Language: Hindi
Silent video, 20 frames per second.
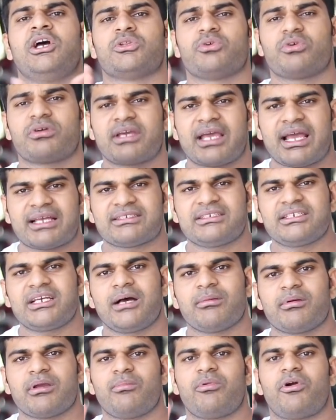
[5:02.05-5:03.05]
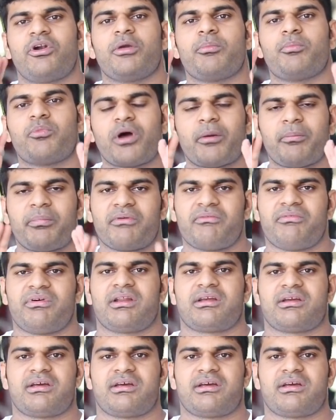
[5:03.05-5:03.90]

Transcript: तो कैसे आपकी बॉडी प्रॉपर वर्क